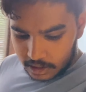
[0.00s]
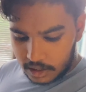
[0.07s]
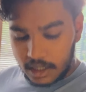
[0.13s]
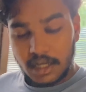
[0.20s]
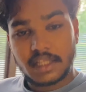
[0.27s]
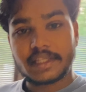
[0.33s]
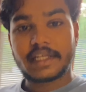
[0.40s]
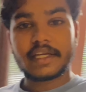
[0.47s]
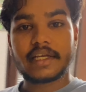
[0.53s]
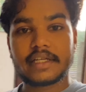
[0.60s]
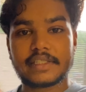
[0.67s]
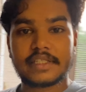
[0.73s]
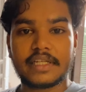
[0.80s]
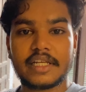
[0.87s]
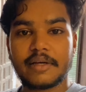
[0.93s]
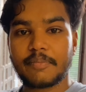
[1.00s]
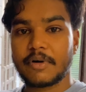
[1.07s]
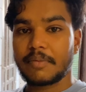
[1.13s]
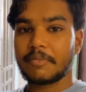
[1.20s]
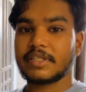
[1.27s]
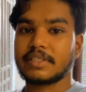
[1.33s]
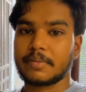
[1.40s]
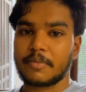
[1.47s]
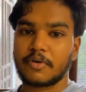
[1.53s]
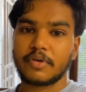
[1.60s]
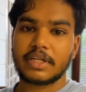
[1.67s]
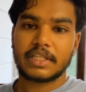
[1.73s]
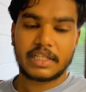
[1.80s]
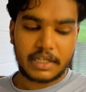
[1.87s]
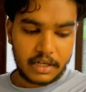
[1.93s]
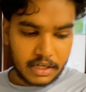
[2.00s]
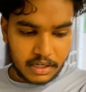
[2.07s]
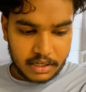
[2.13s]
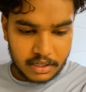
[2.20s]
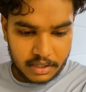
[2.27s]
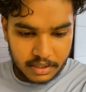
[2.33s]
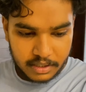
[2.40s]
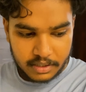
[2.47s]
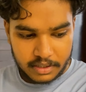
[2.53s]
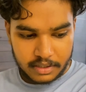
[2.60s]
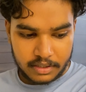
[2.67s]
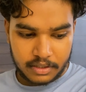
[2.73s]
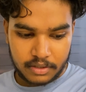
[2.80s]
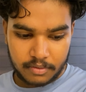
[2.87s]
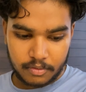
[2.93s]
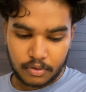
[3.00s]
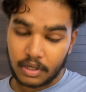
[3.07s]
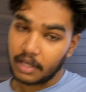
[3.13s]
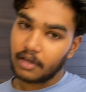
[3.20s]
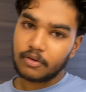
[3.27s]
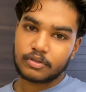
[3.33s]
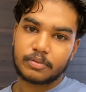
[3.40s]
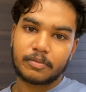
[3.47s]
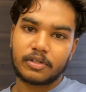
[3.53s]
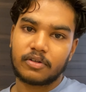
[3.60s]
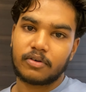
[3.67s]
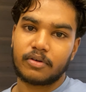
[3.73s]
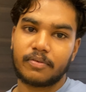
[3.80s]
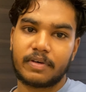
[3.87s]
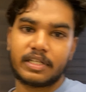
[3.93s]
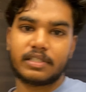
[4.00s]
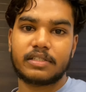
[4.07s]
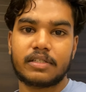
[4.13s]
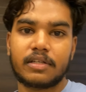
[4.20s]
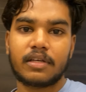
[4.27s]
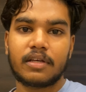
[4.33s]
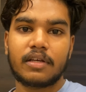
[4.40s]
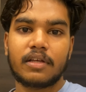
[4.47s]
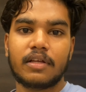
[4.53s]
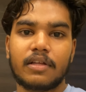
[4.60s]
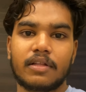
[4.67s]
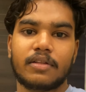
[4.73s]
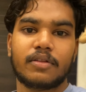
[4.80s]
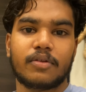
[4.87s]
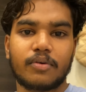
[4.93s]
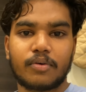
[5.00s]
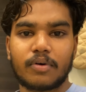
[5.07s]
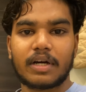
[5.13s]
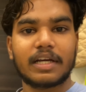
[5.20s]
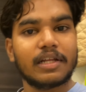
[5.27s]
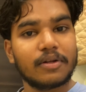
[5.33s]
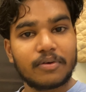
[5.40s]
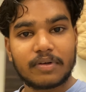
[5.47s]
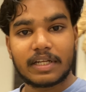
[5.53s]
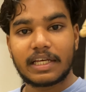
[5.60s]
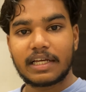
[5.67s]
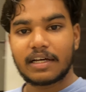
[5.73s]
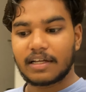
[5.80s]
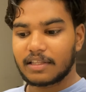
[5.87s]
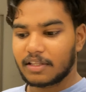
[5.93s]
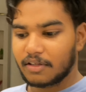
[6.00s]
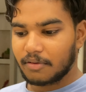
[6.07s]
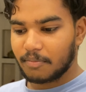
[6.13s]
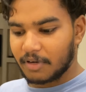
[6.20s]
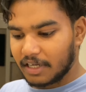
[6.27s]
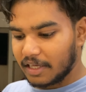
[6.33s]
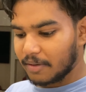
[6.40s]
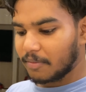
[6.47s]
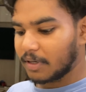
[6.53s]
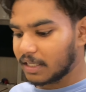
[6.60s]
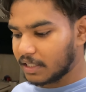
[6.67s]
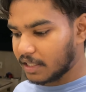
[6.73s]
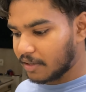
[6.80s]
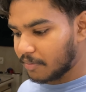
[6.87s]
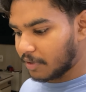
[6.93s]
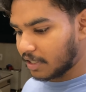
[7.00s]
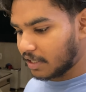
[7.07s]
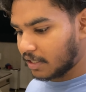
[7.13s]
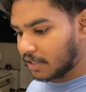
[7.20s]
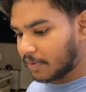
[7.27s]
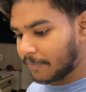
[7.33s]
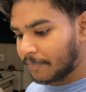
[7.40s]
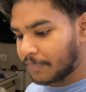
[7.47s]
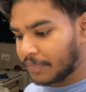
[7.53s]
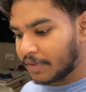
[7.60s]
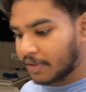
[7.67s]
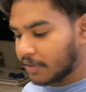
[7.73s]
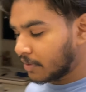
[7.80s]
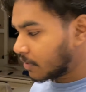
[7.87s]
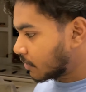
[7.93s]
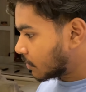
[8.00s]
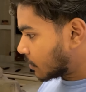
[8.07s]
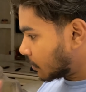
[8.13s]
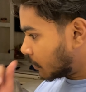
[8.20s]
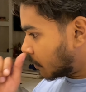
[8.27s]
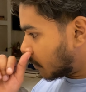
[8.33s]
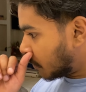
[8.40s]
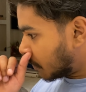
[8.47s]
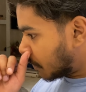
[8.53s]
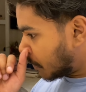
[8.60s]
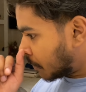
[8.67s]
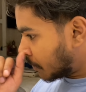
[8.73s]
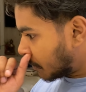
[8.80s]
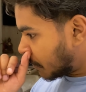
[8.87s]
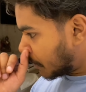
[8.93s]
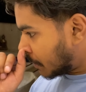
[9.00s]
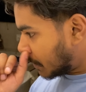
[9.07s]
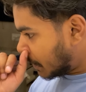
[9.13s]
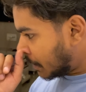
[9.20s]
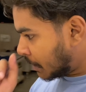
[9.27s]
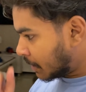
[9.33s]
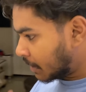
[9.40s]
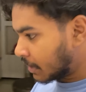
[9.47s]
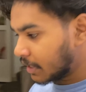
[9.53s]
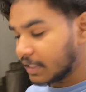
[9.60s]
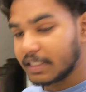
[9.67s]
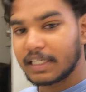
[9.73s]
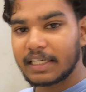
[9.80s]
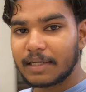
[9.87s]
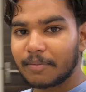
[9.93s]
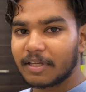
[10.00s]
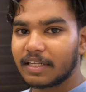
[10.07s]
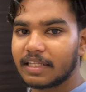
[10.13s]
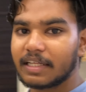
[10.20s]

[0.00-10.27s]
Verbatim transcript: खाते हैं इसीलिए पर मैं सबको नहीं दिखा रहा है उसमें नॉनवेज तो कई लोग नहीं खाते बढ़िया बात है भाई तो इसलिए मैं नहीं